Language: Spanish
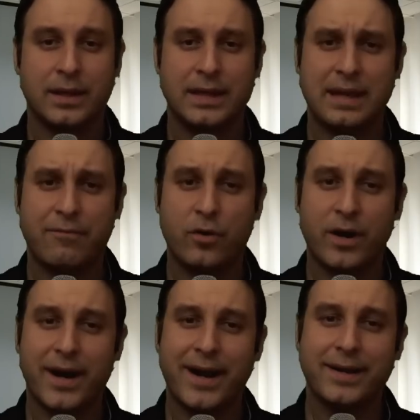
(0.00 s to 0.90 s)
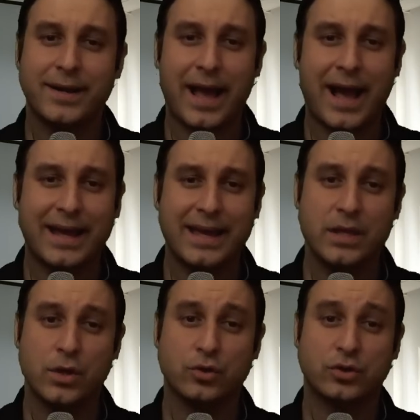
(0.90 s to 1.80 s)
y aflorarán
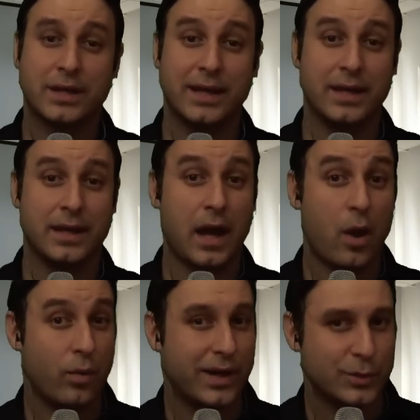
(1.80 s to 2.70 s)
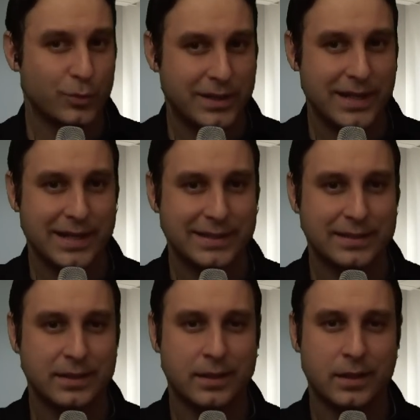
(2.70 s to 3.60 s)
aquellos que, aunque sutiles,